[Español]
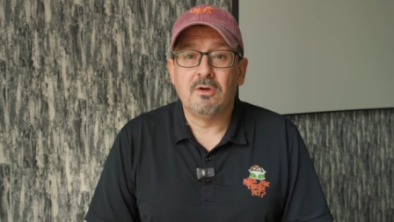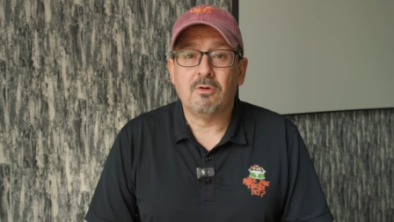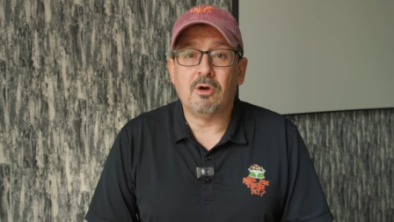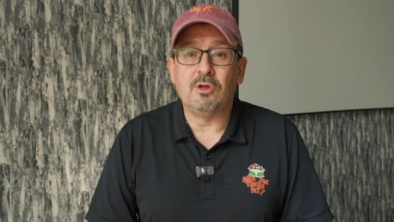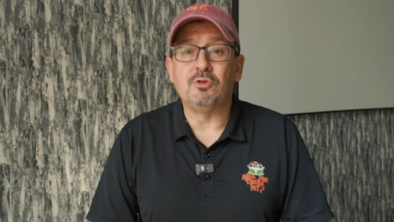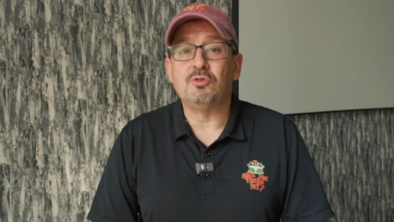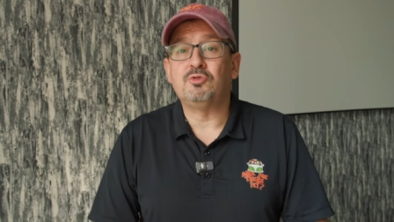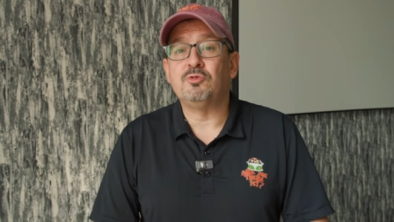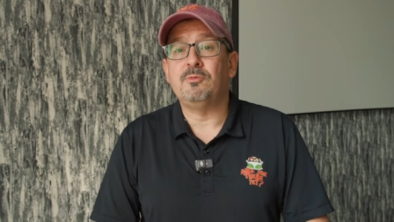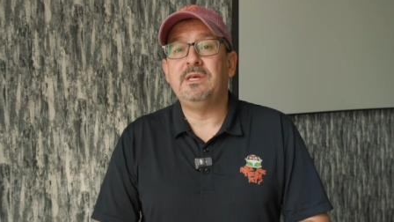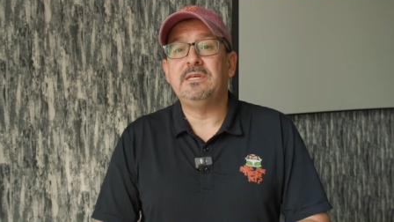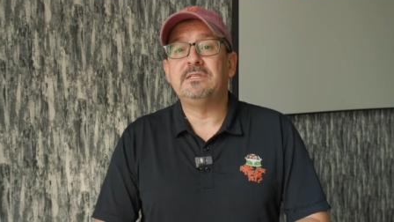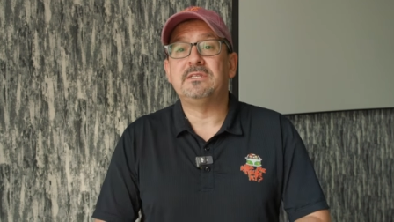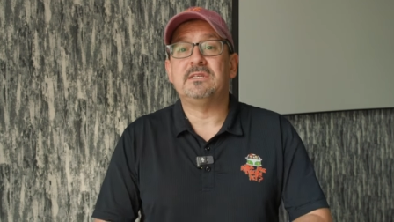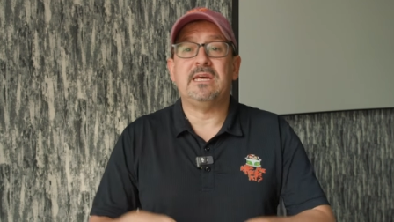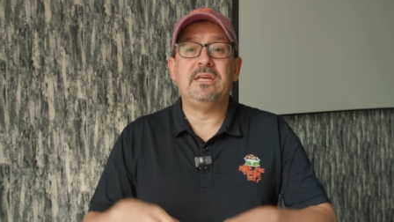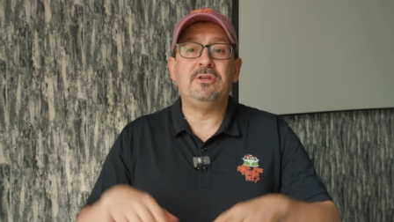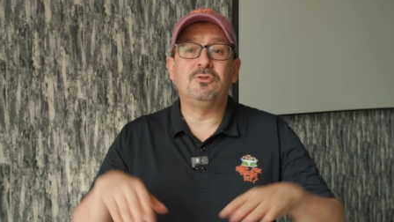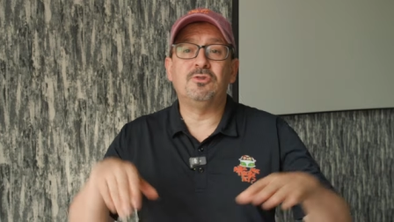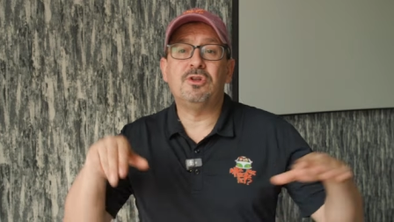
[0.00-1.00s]
Cuando tú me
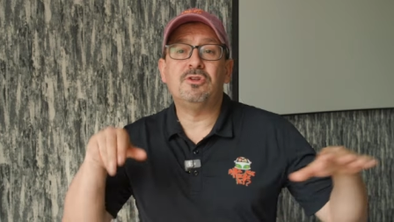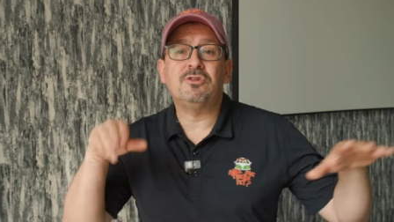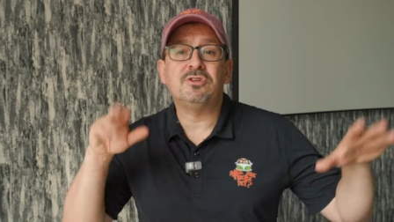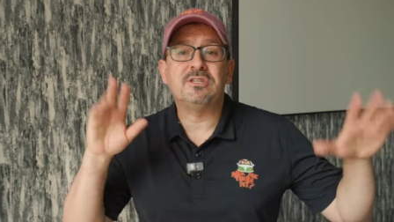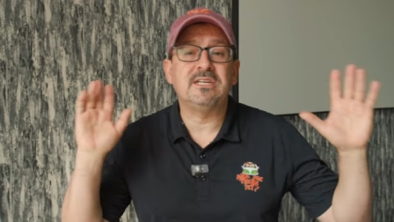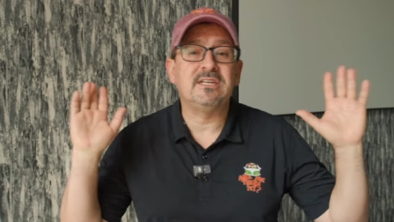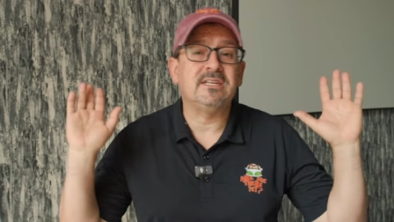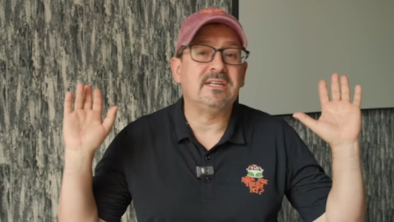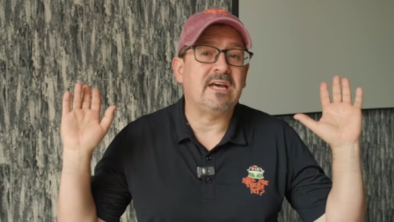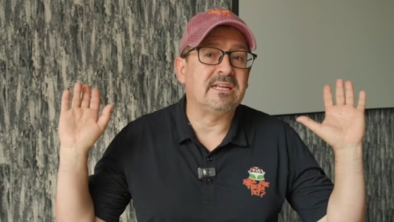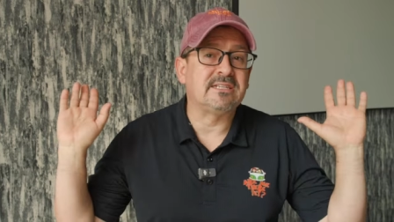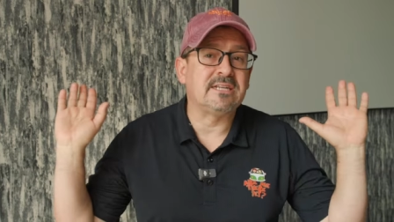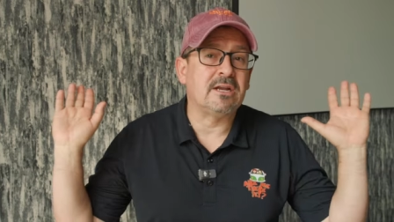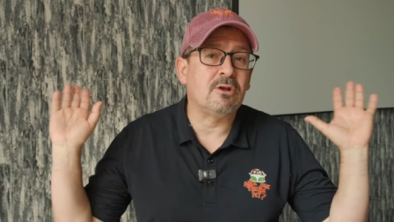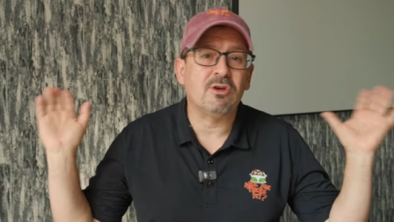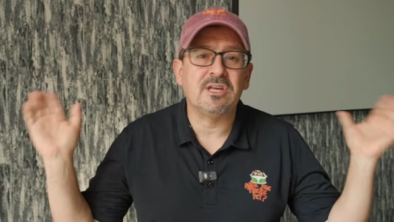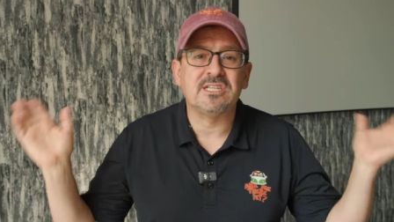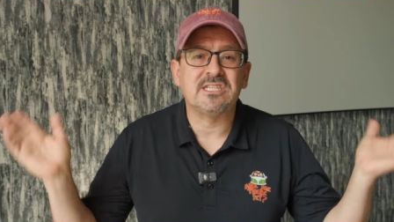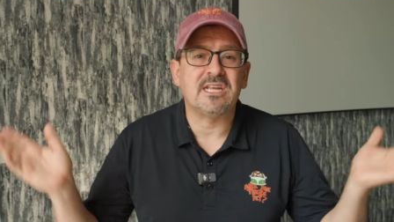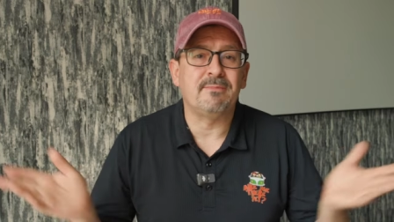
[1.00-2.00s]
dices, hey, yo quiero
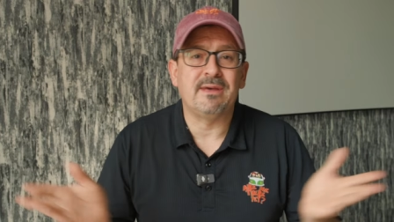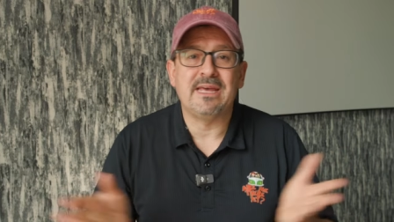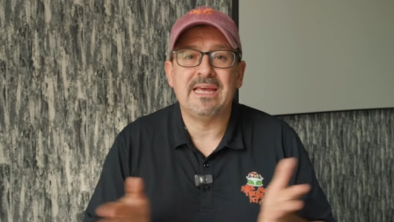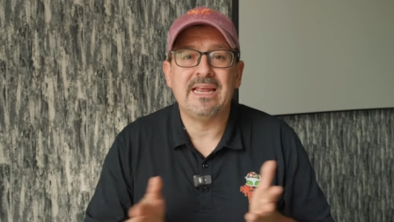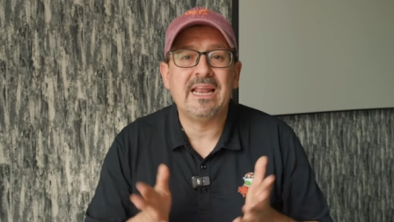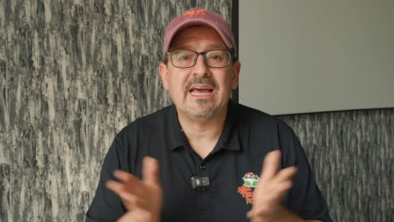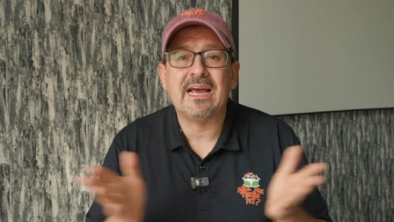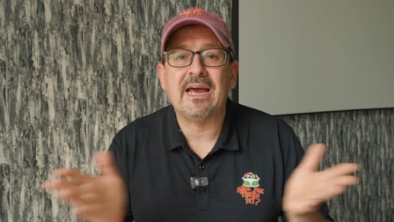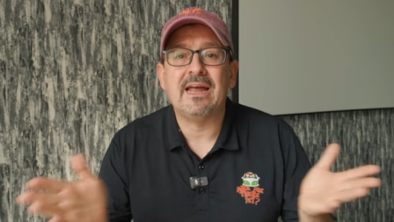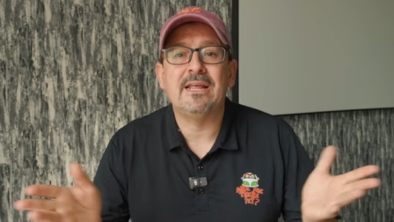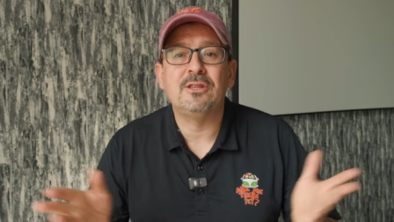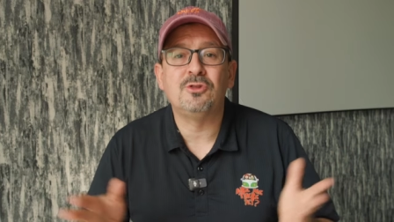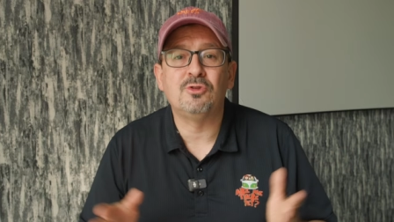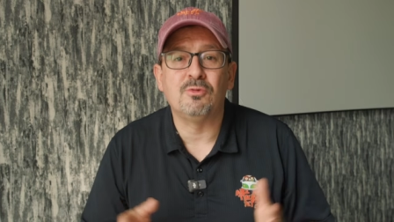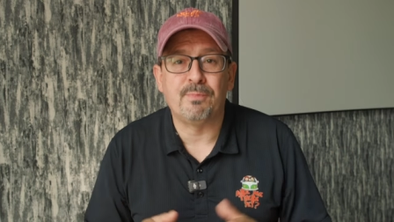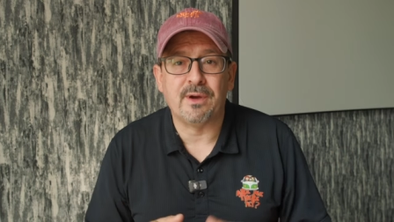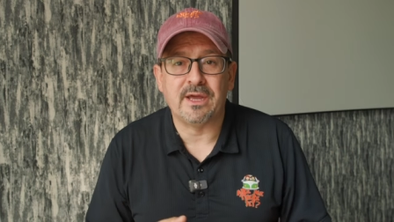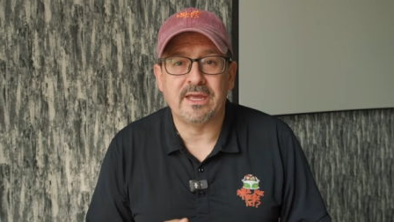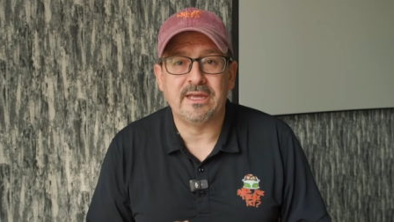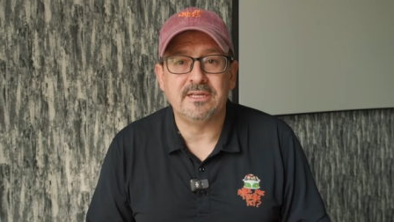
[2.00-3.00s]
hacer lo que se me dé la gana en
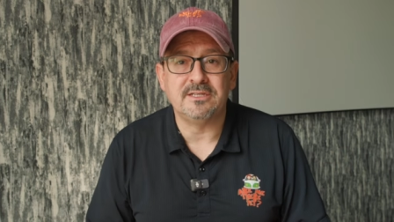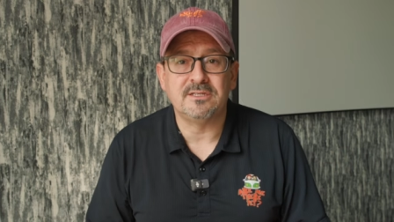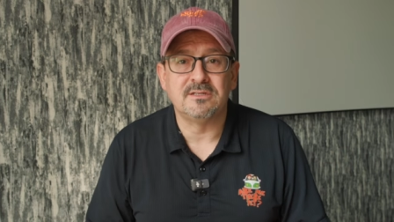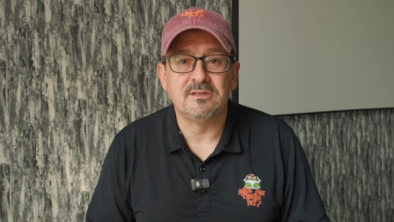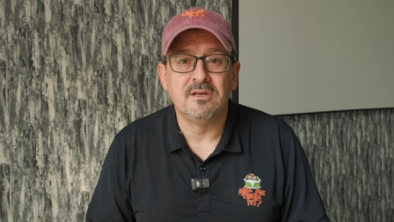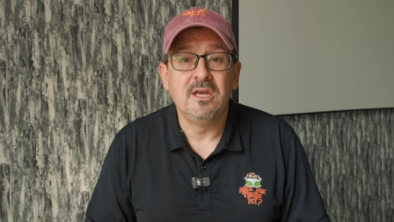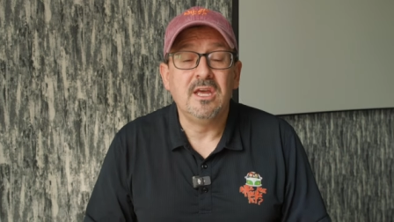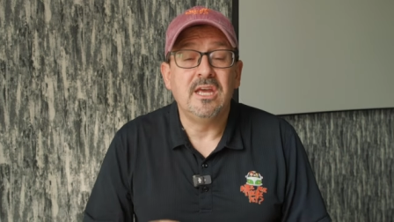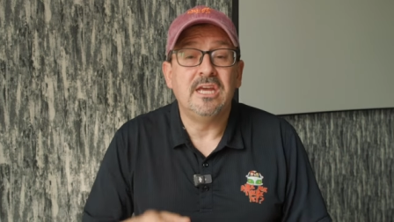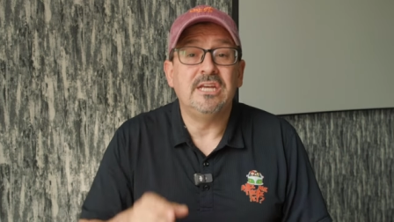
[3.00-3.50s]
tu país